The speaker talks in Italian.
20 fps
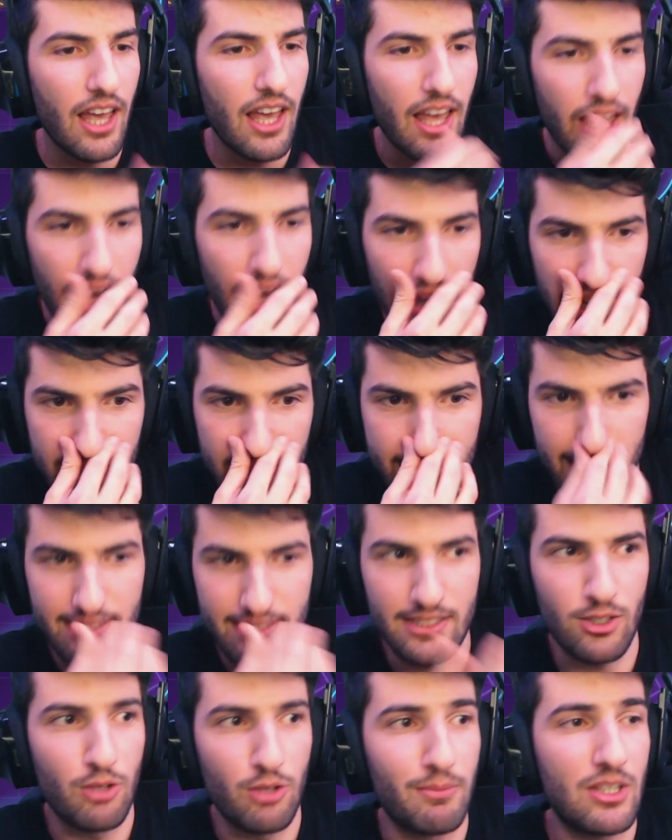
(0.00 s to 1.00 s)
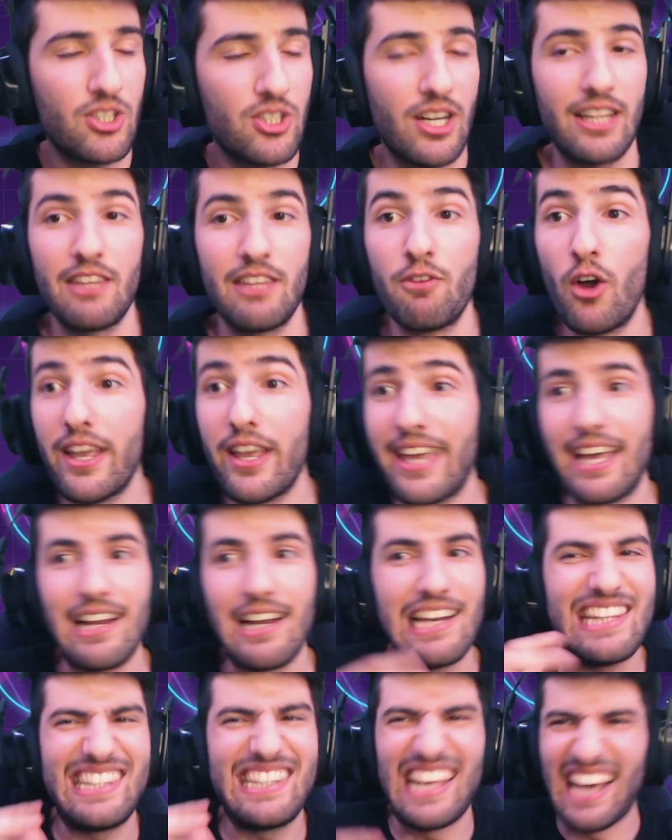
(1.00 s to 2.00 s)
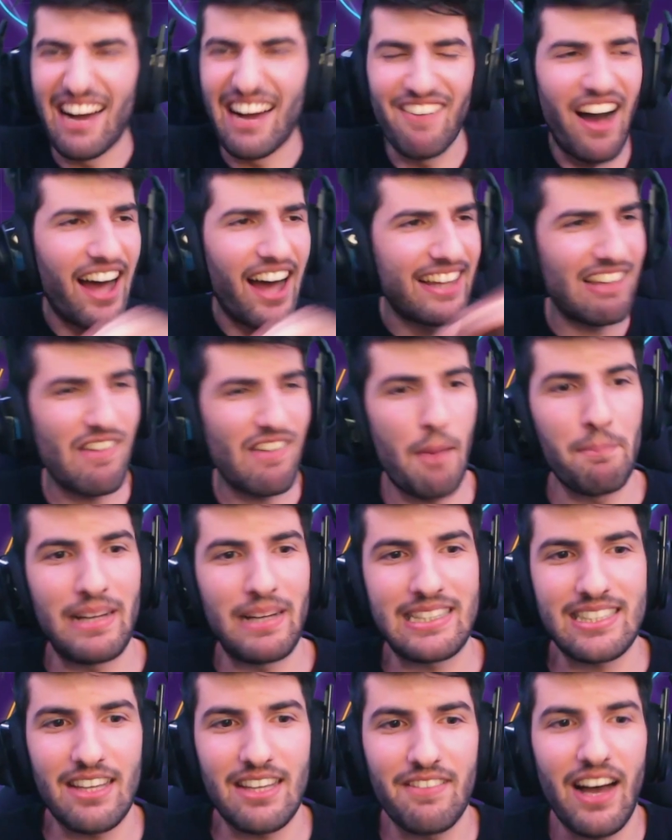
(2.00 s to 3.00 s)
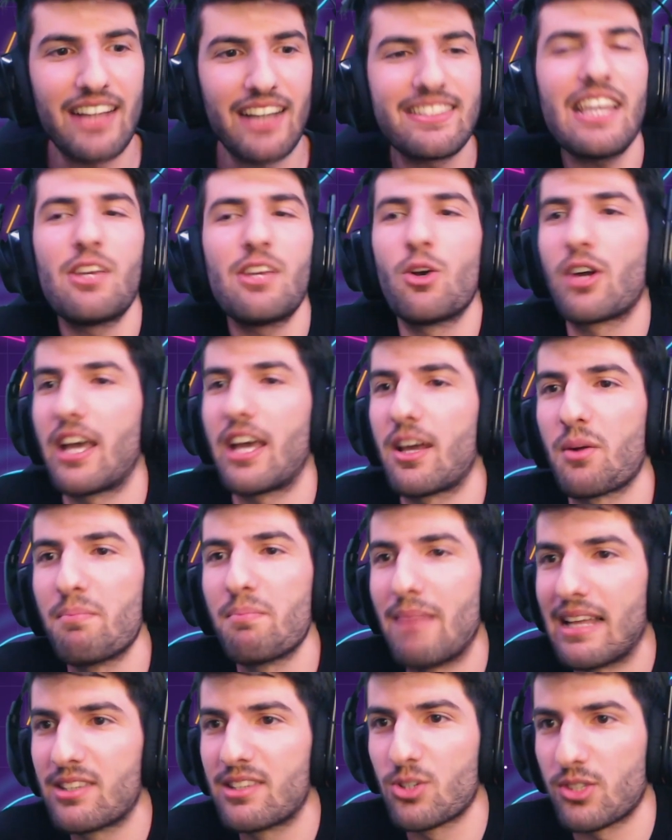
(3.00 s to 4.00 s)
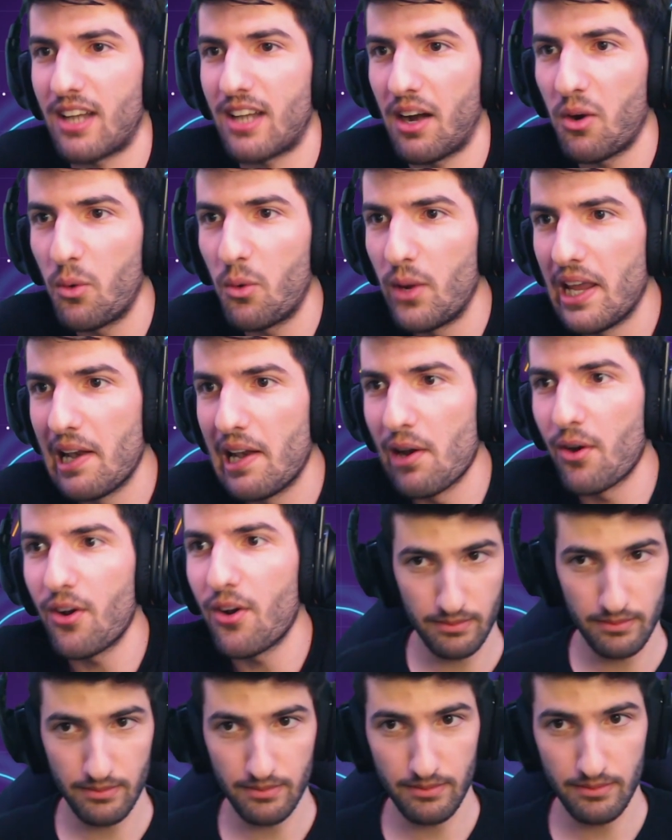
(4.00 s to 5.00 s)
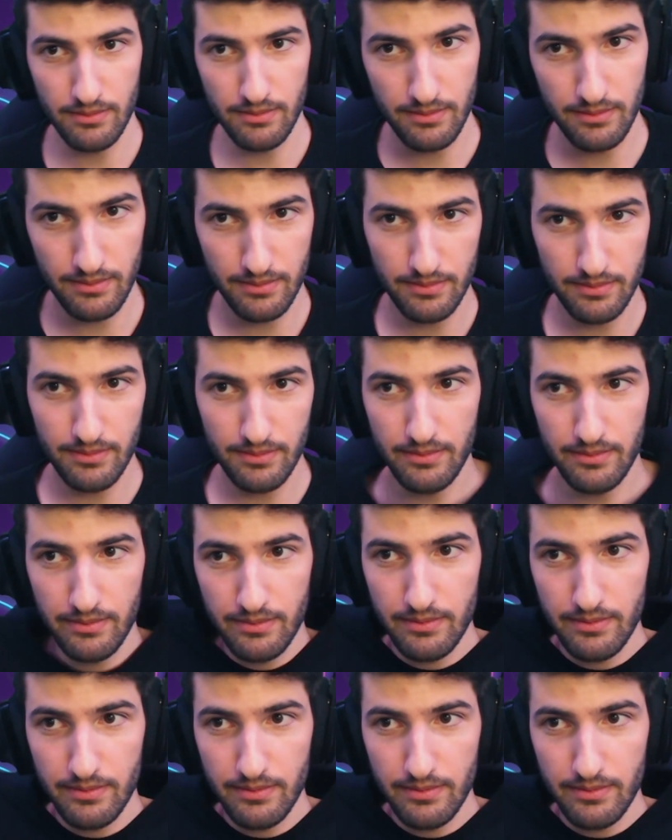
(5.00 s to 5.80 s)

eh, in chat si sono immaginati voi che litigavate, vi ammazzavate e io che ero in mezzo tranquillo, no? Io ho una domanda